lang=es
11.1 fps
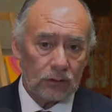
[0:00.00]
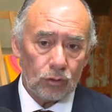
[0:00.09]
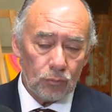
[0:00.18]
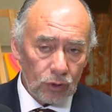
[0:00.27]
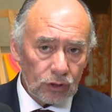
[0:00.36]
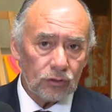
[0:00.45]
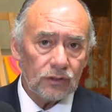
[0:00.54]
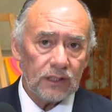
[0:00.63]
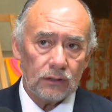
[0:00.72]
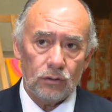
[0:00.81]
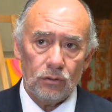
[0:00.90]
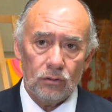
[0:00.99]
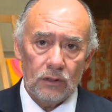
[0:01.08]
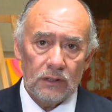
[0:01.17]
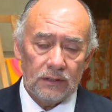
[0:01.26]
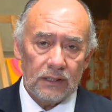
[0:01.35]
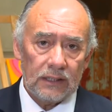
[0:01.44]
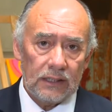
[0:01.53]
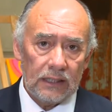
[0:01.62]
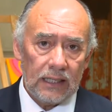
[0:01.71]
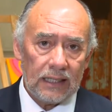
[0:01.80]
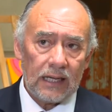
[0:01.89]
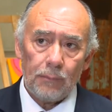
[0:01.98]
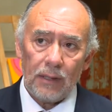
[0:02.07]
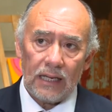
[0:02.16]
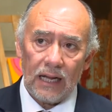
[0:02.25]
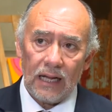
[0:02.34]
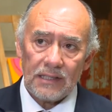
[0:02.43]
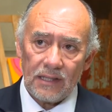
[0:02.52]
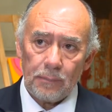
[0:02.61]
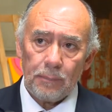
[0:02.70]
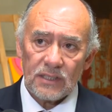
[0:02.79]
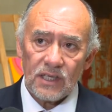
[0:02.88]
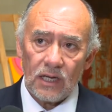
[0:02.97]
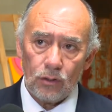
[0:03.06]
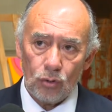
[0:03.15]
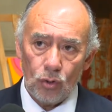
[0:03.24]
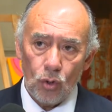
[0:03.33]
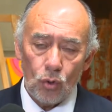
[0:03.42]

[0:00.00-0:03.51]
Estoy muy contento de que la Cámara haya despachado